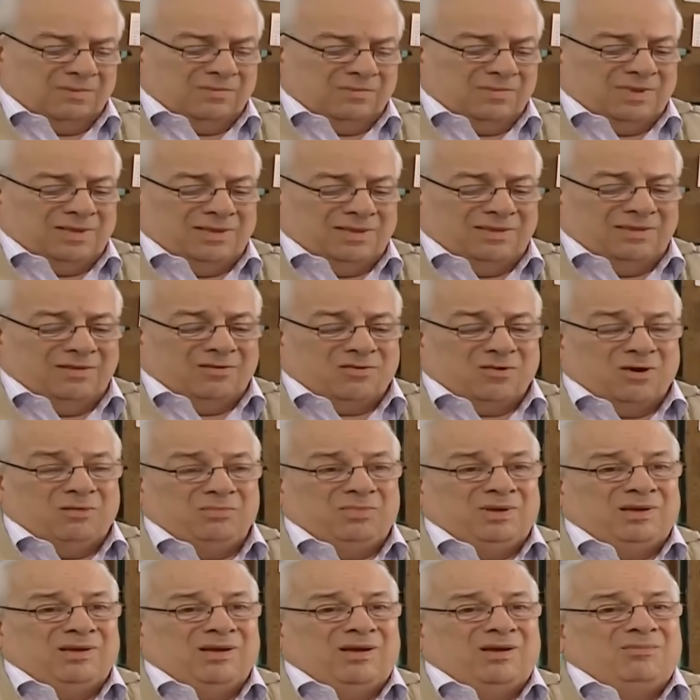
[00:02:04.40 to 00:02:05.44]
فدول الله ايش قد
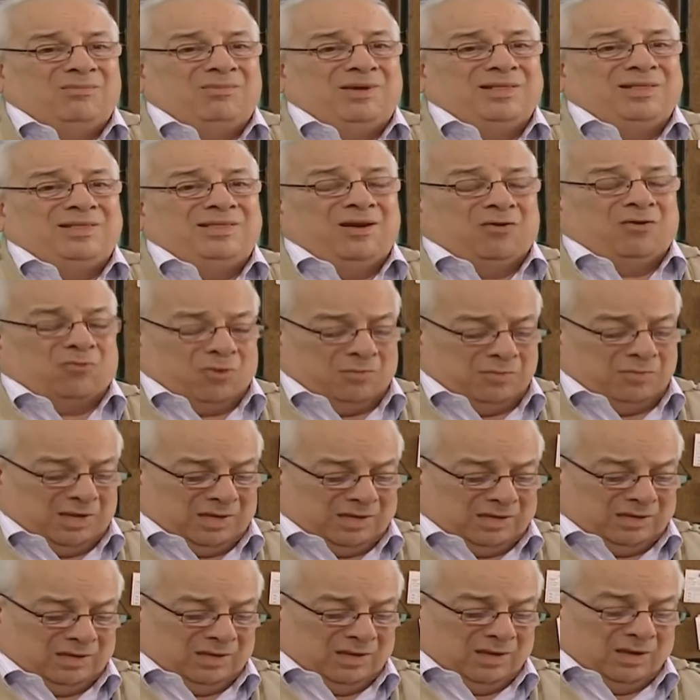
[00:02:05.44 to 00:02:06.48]
كوميدي انت
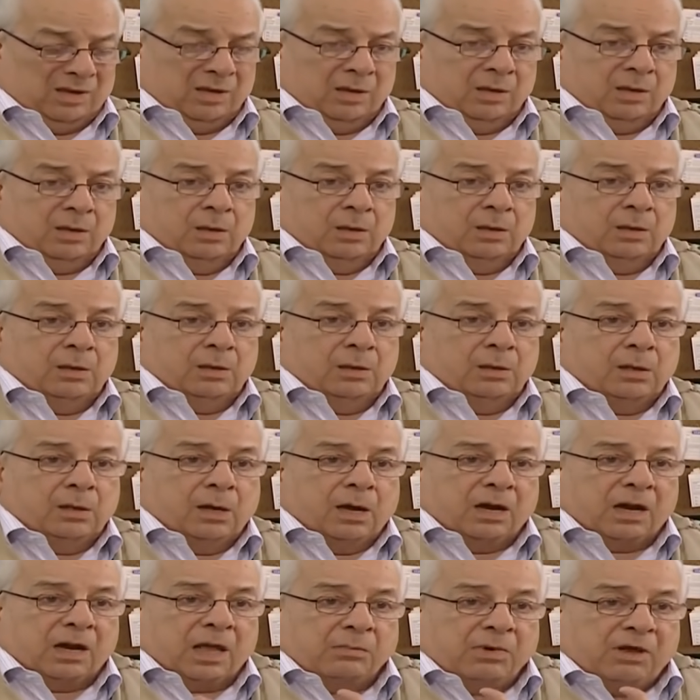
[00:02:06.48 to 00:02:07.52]
دخيل الله
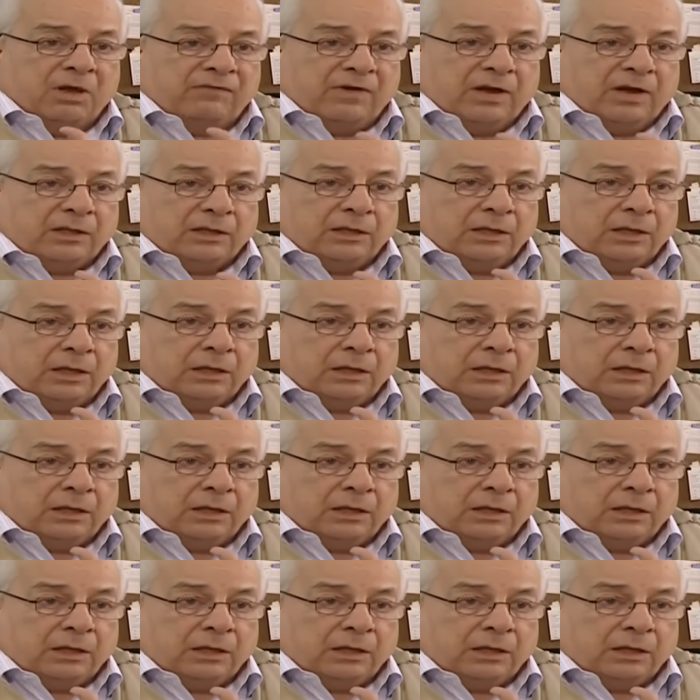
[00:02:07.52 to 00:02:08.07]
لك بابا